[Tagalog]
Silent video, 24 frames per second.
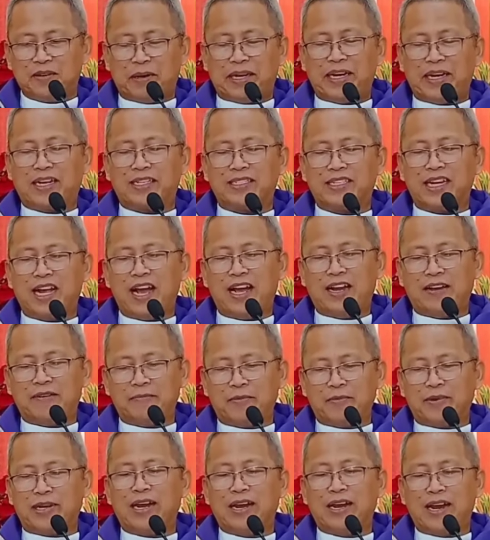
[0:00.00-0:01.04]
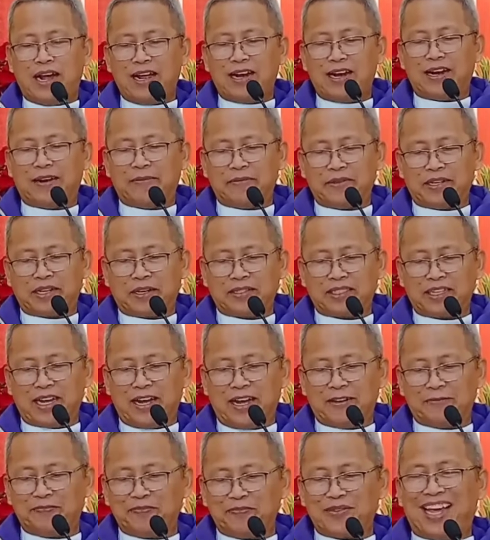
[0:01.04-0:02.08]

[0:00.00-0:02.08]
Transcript: Panagsaan, mudanaran, nagsaan.